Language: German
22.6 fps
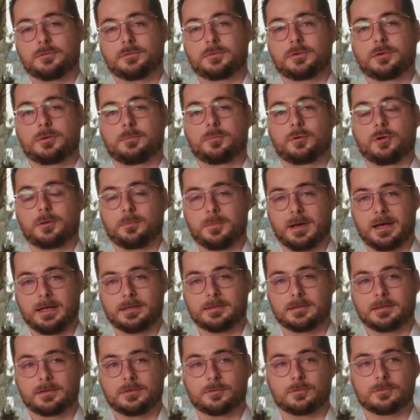für
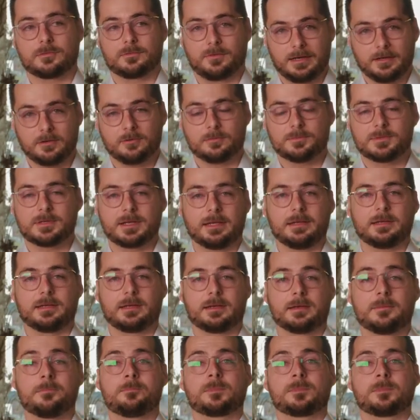Pneumatik und Vakuumtechnik